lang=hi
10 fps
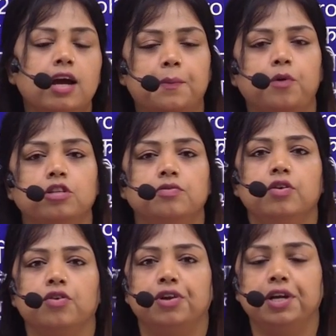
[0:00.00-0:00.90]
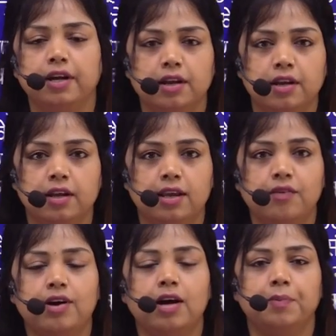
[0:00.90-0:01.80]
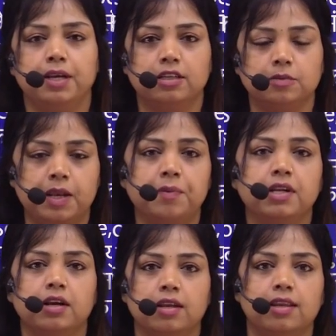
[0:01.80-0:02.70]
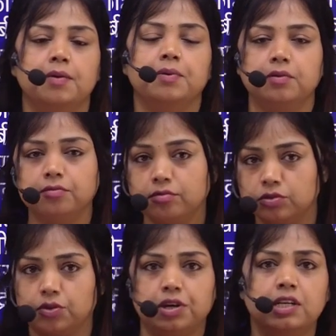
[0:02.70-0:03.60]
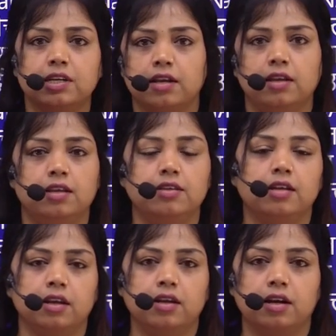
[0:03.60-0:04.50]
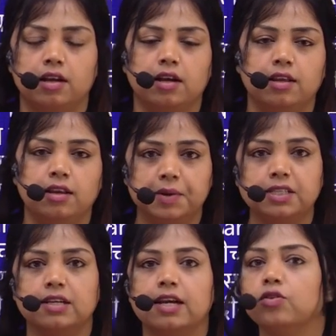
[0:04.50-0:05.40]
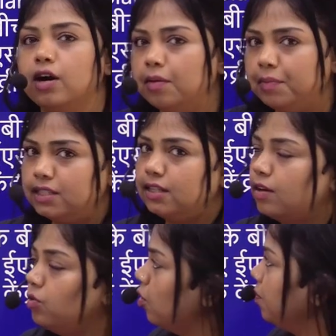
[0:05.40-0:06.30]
एटमॉस्फेयर को रीड करने के लिए वहाँ पे एक्सपेरिमेंट करने के लिए मतलब उसको रीड करने के लिए जानकारी इकट्ठा करने के लिए भेजे गए तो हाँ भेजे गए उनको हम